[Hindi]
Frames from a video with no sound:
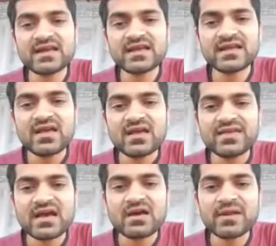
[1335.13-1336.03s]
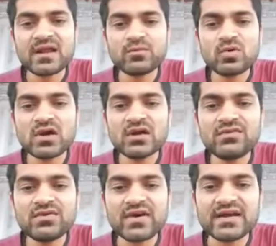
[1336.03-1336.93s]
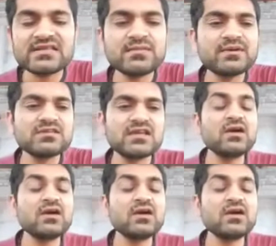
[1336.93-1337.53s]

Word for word: रहे हैं यहाँ पर आपको कड़वी वाणी से बचना